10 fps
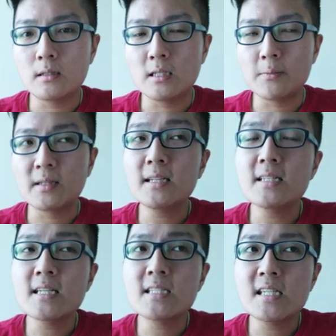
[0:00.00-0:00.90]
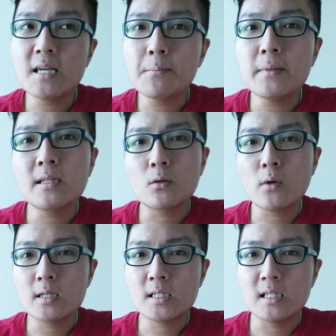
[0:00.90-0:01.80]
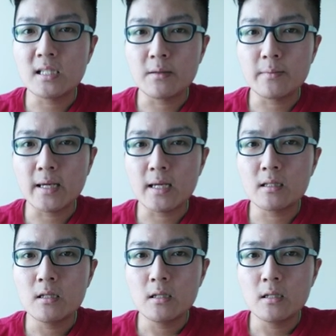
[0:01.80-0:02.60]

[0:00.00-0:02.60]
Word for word: 你们的一些亲密的关系里面，